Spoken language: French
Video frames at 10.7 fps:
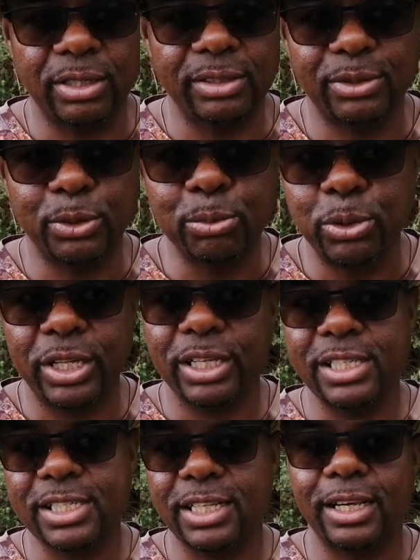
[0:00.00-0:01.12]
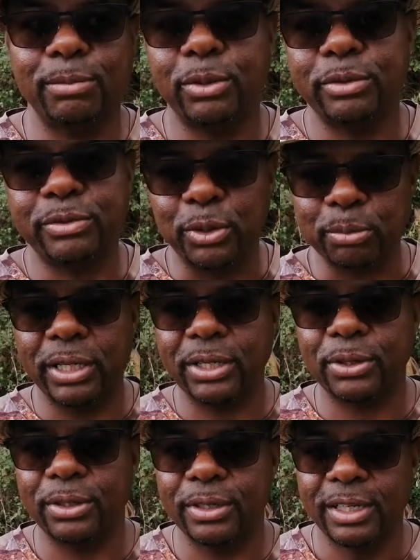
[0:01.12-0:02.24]
le modernisme a tellement flambé
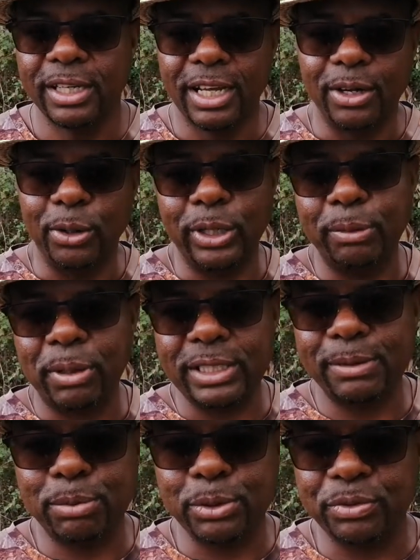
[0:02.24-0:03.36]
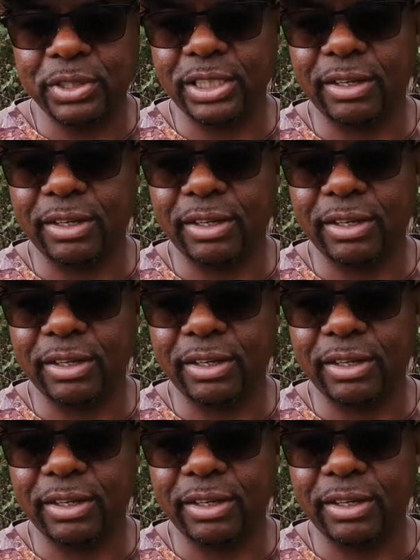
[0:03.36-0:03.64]
qu'on est parti plus vite